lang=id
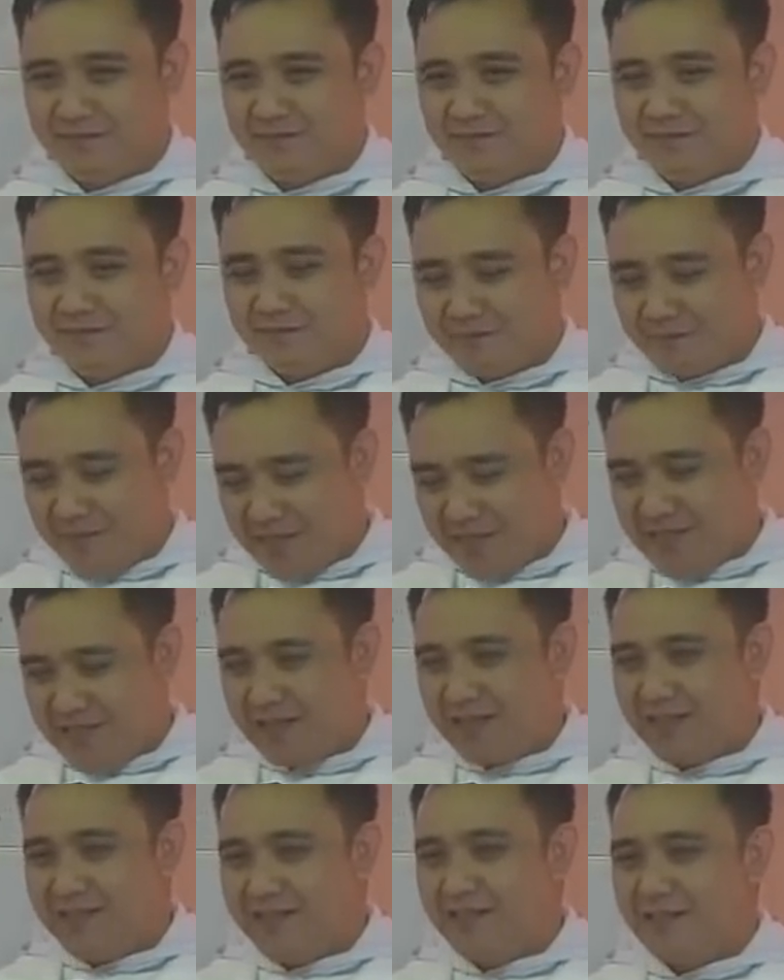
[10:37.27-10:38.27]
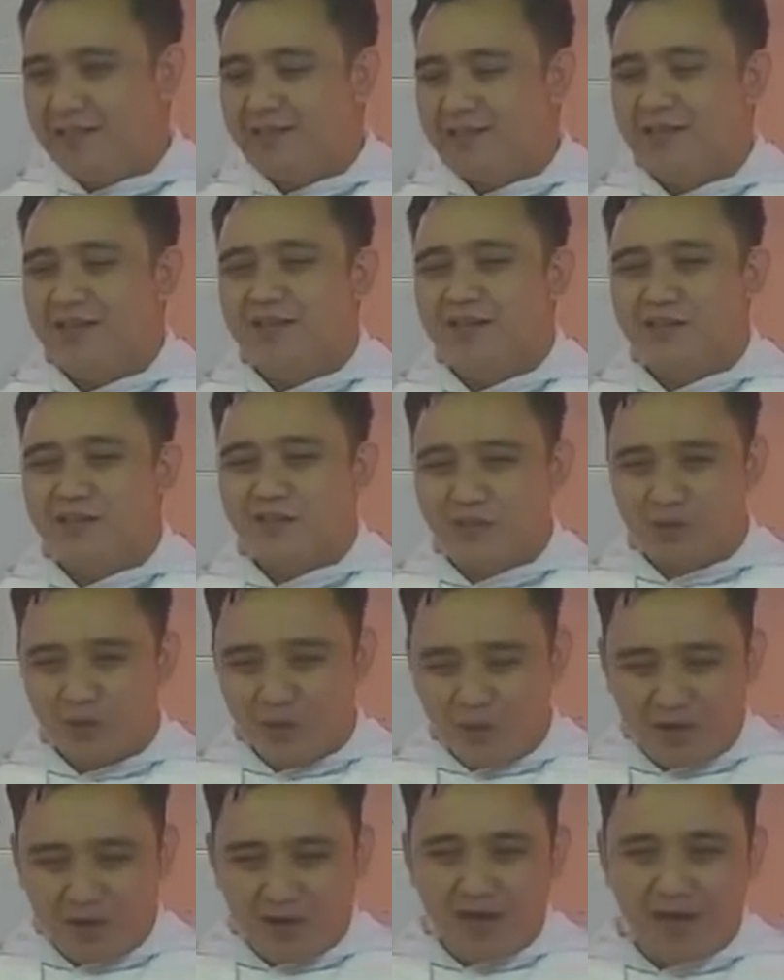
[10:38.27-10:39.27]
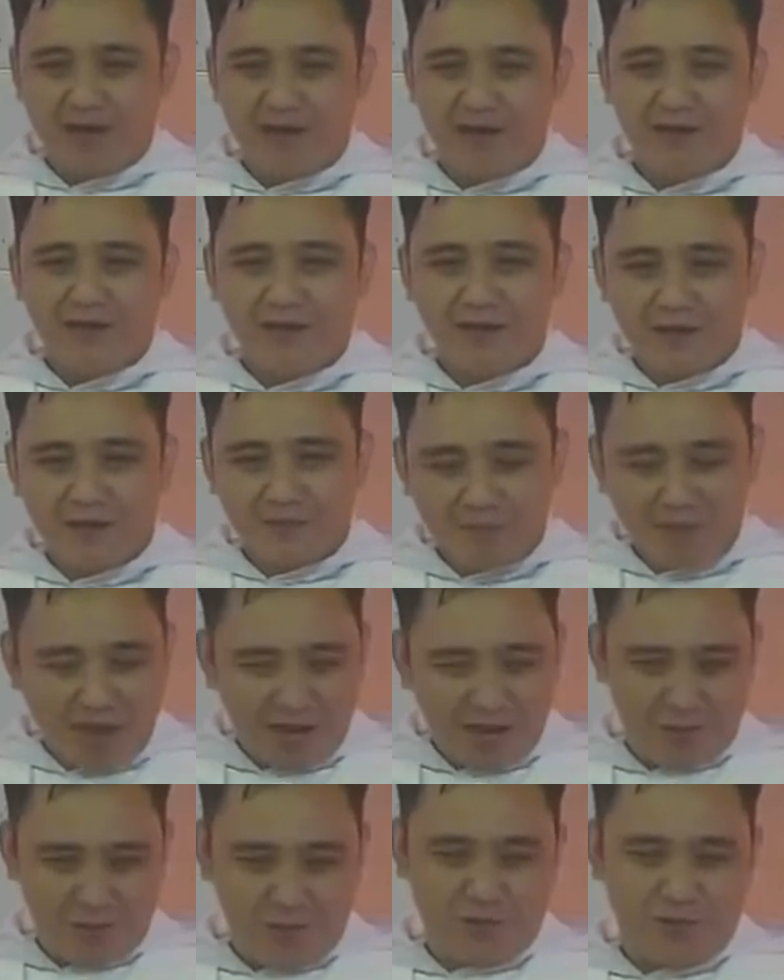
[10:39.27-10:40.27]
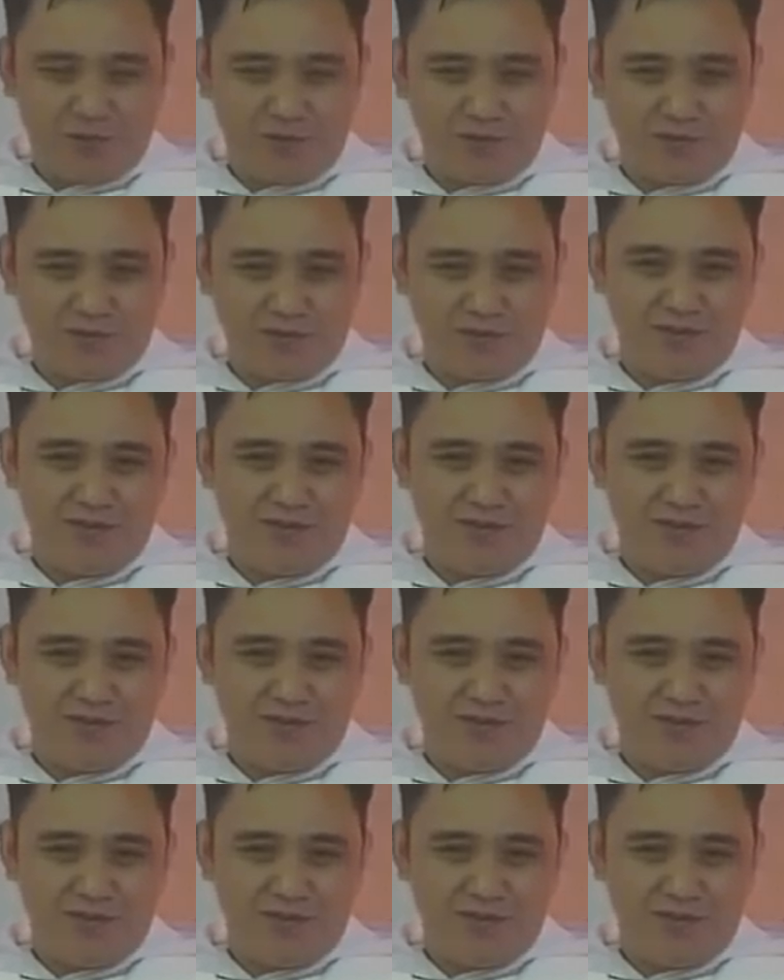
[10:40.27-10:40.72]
menjadi seorang paus,